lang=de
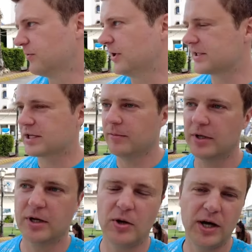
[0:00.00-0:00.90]
Notfalls kann
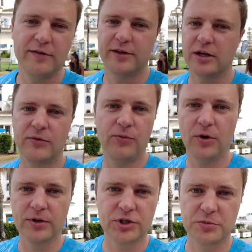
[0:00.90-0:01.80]
man auch einfach nach
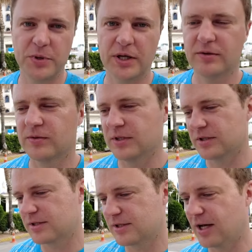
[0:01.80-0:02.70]
vorne springen und
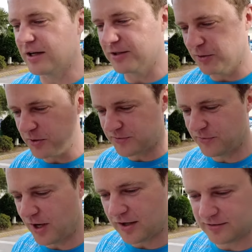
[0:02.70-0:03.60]
ins Krankenhaus
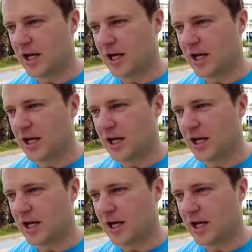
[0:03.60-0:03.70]
fahren.